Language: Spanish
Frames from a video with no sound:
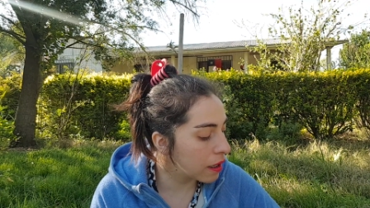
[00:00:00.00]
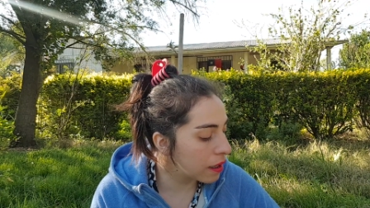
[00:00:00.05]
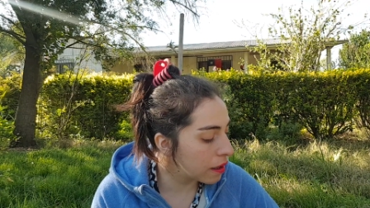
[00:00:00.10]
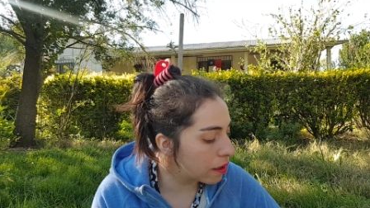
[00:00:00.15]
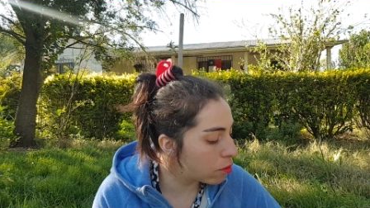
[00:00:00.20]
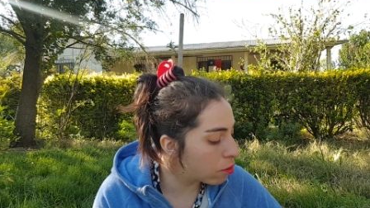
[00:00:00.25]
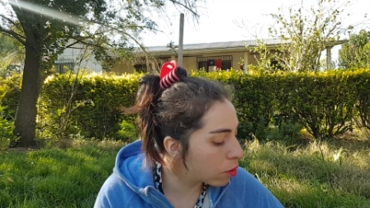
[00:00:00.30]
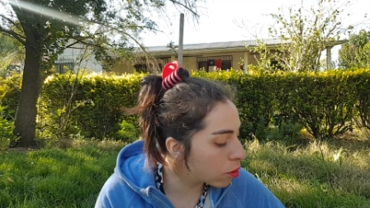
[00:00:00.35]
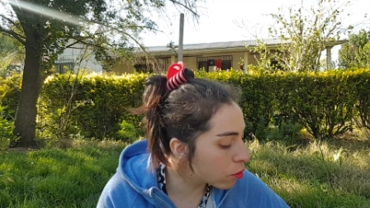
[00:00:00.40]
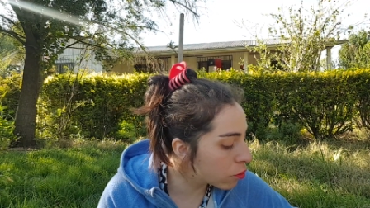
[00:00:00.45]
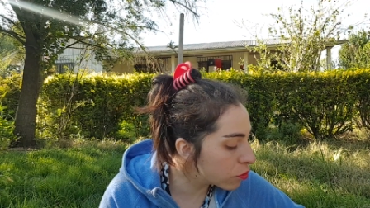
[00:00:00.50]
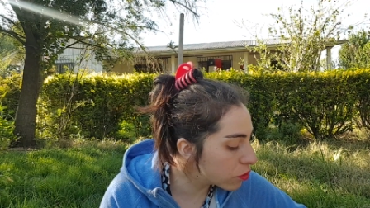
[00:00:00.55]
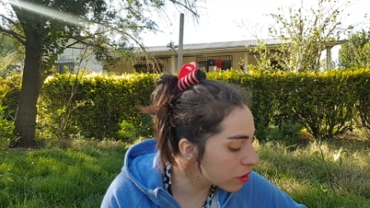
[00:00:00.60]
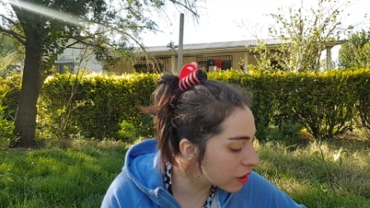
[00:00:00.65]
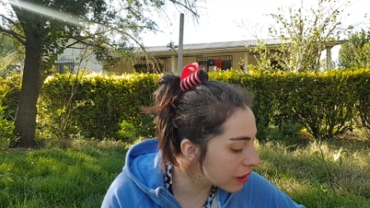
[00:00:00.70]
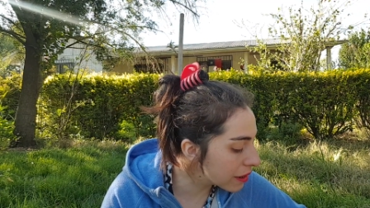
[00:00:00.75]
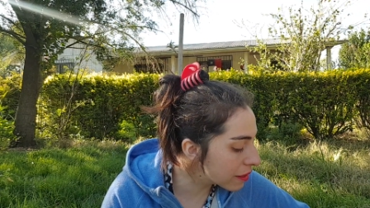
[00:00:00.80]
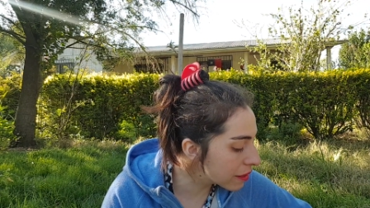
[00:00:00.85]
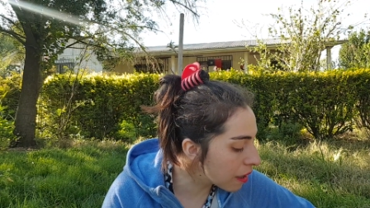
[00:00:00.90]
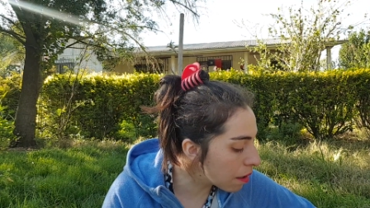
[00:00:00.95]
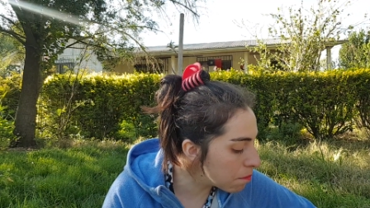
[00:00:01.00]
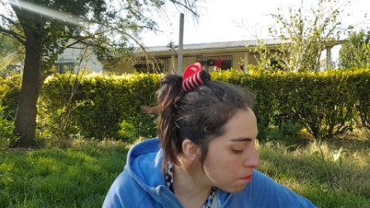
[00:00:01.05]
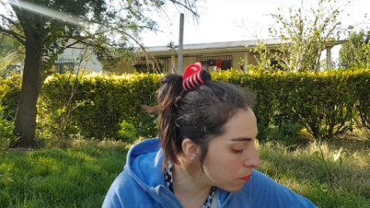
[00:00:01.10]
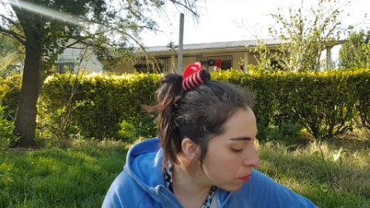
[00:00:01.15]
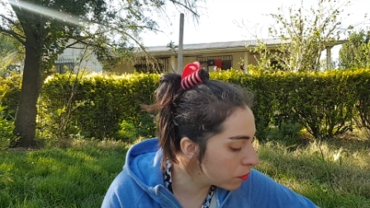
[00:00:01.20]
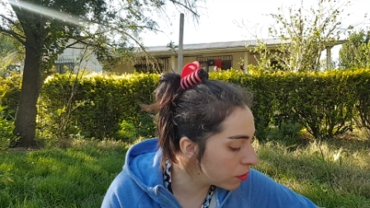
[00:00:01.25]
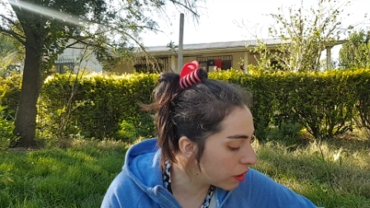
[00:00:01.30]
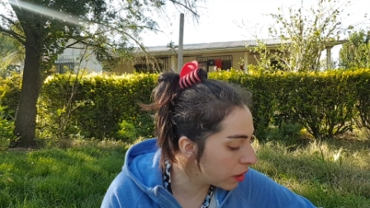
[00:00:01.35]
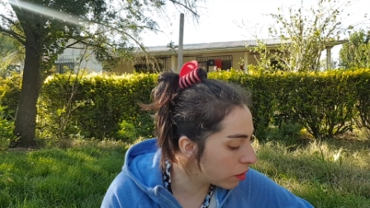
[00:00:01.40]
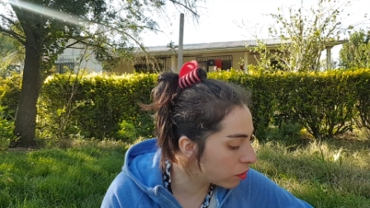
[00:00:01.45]
lo encontré tan
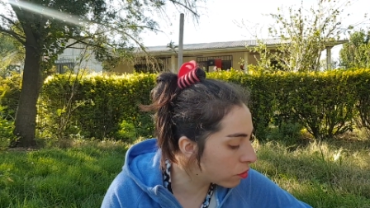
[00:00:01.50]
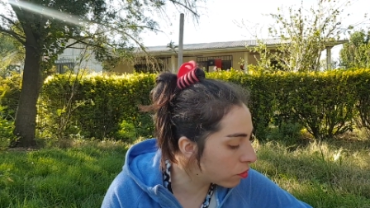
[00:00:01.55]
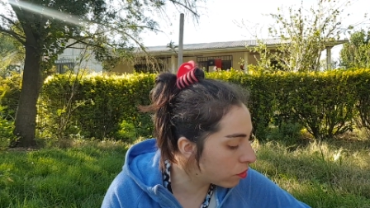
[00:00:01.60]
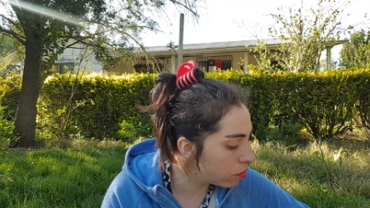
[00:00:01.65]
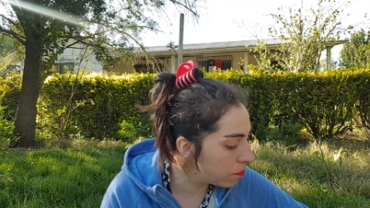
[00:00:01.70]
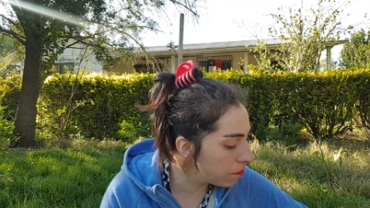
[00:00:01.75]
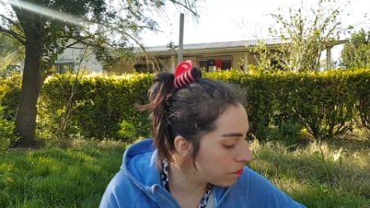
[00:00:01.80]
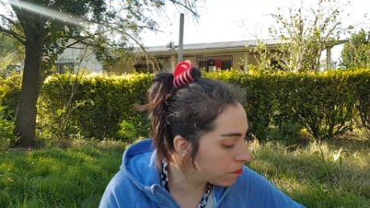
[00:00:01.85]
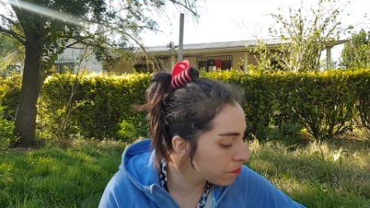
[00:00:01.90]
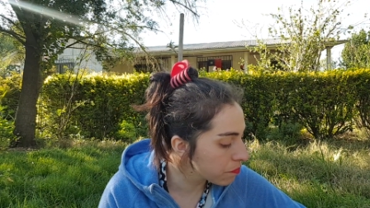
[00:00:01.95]
bonito